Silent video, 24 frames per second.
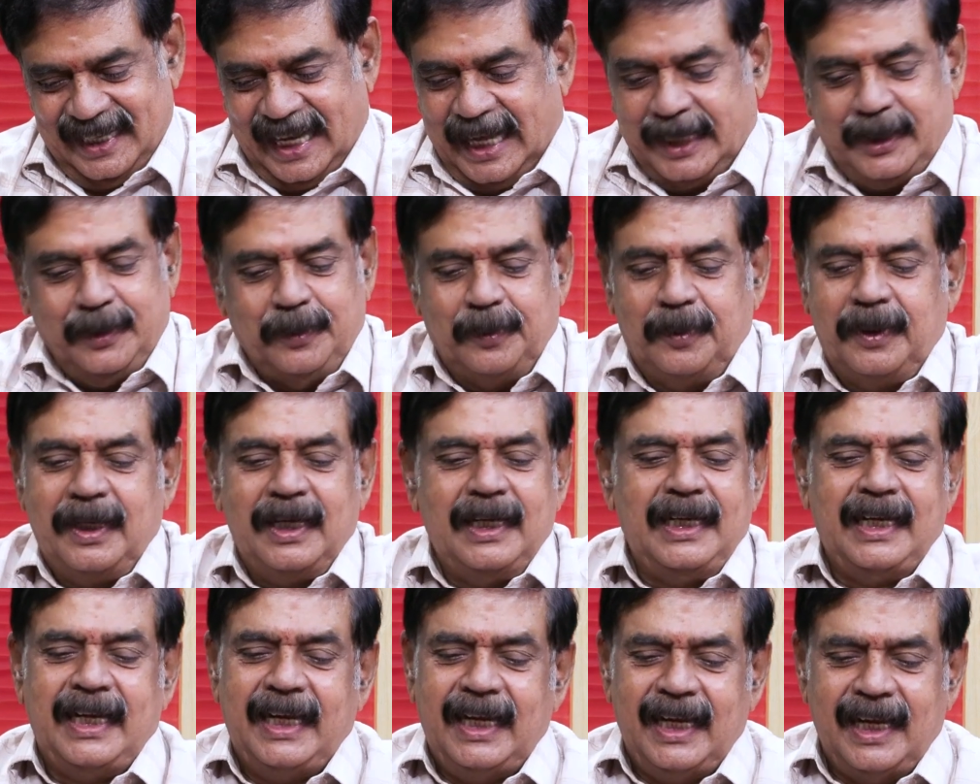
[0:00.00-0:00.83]
అది కూడా
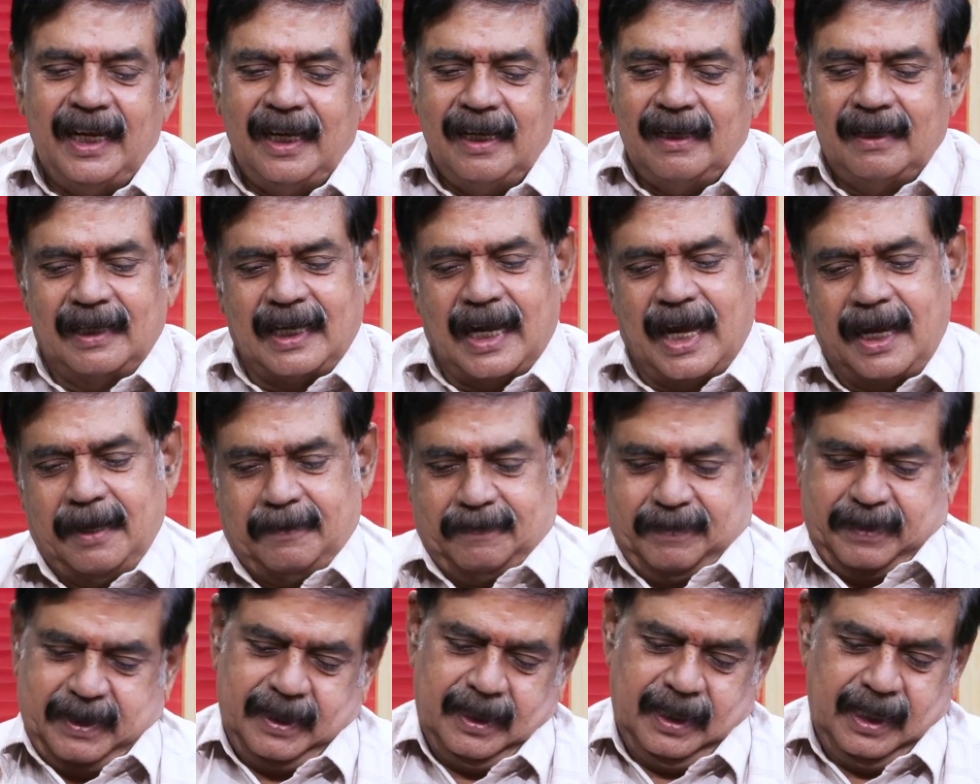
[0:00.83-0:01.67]
నే నా
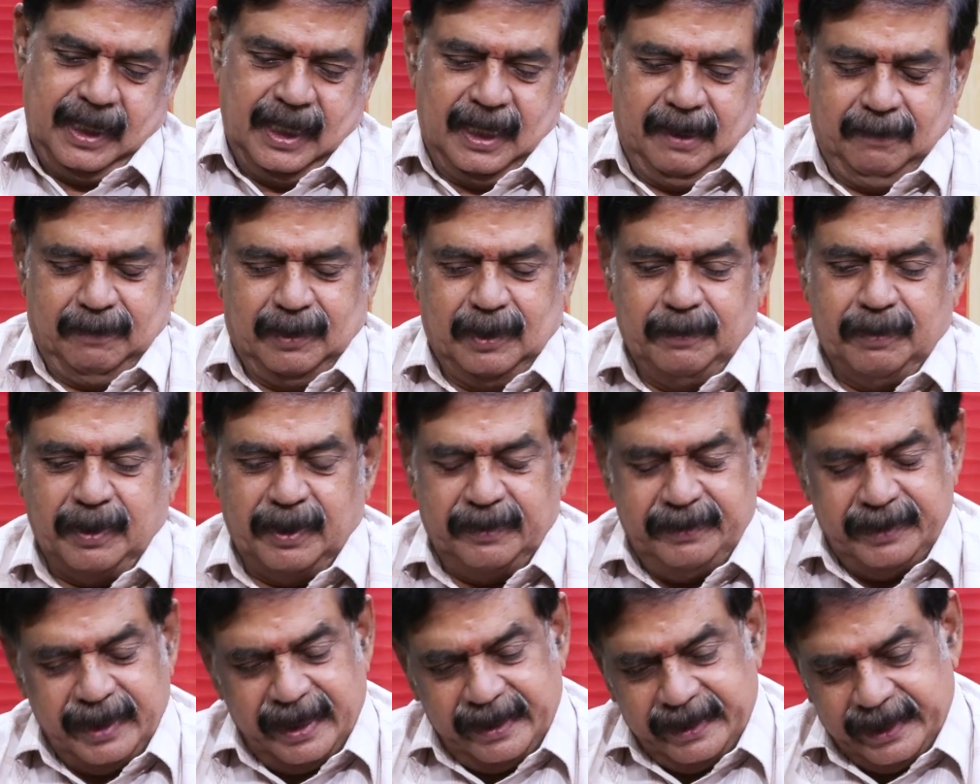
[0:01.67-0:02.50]
ఇప్పుడు
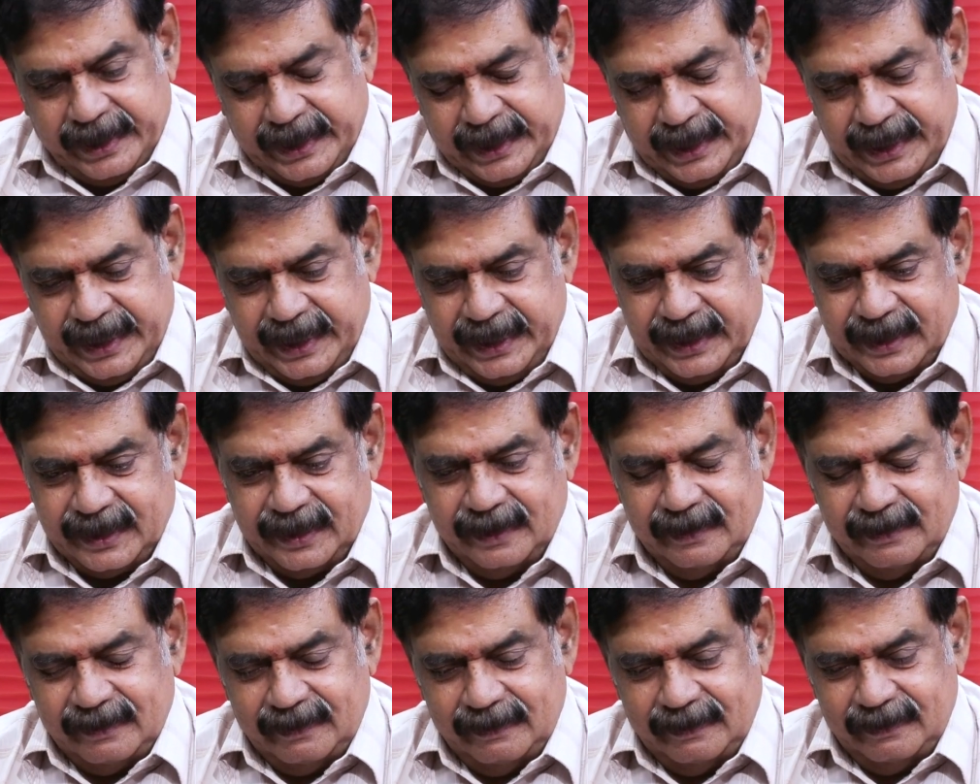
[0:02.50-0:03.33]
భవ్య
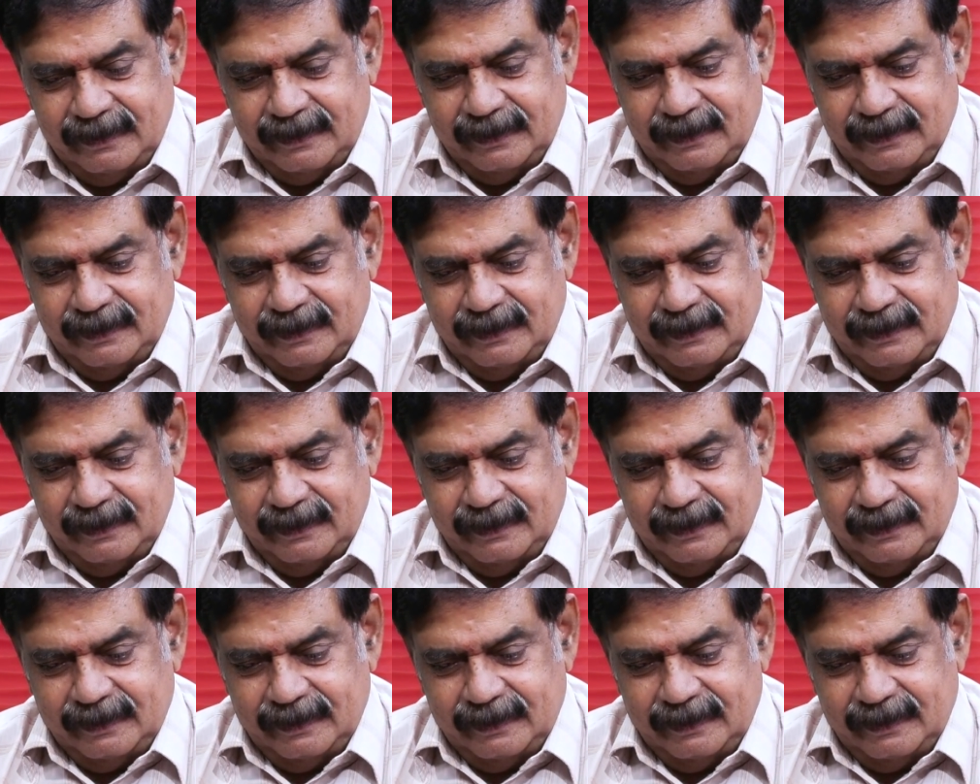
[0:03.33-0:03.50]
క్రియేషన్స్